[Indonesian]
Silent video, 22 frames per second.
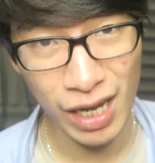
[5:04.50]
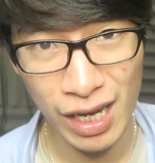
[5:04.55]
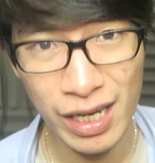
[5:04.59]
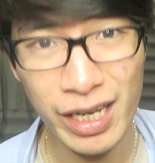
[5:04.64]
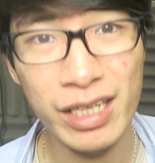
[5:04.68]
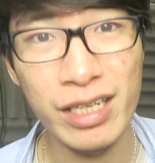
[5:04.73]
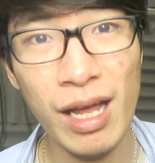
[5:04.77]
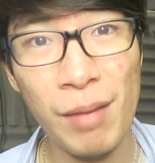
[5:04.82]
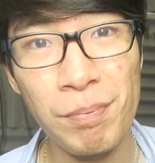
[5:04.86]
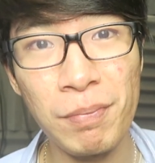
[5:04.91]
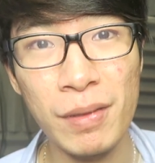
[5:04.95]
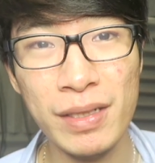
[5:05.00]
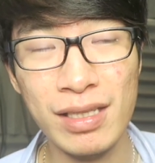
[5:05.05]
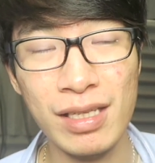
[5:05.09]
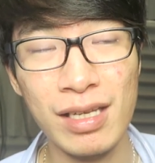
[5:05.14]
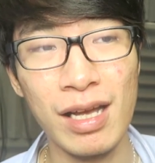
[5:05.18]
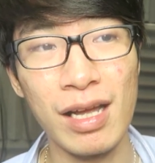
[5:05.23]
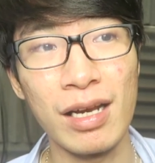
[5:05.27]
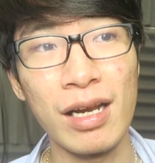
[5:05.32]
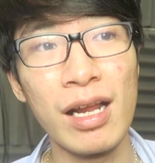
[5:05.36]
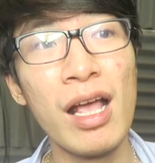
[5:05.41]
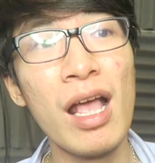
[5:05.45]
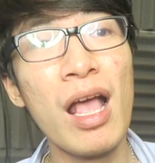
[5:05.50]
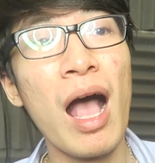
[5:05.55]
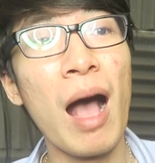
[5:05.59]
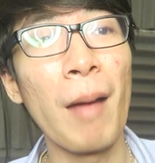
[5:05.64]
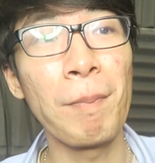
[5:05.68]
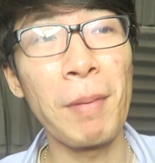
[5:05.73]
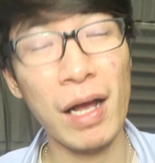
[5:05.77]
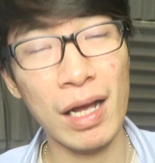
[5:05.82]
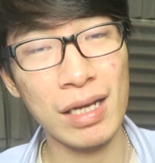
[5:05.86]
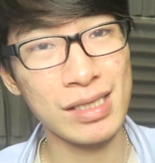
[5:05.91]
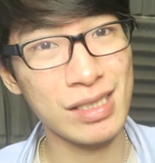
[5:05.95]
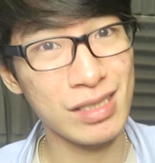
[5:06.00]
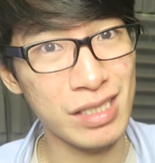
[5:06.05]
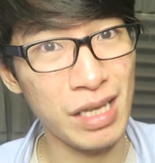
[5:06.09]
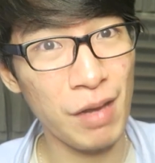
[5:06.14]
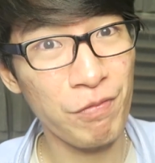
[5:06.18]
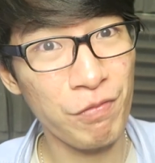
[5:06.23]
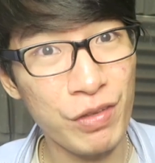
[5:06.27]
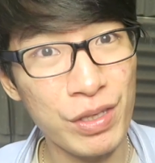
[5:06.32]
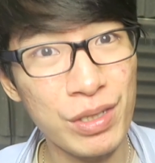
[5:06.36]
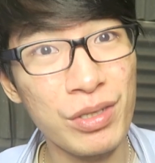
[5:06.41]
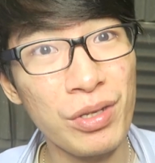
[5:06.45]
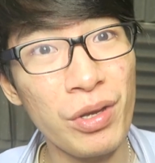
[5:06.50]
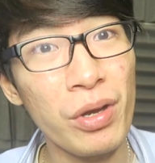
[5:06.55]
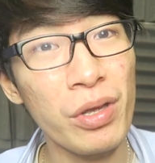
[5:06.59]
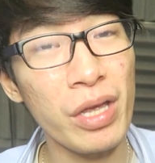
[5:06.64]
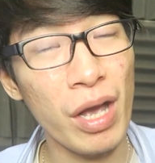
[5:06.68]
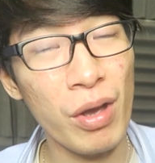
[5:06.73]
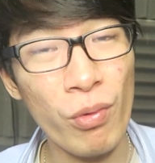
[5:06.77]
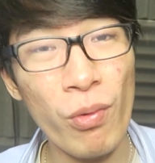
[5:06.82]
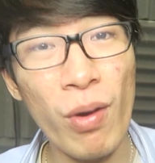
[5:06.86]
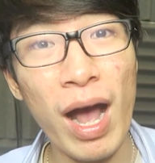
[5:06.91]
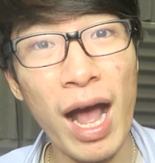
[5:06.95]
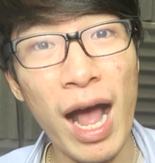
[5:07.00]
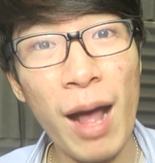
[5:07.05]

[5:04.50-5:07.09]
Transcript: kalian dapatkan? Apakah setiap video yang gue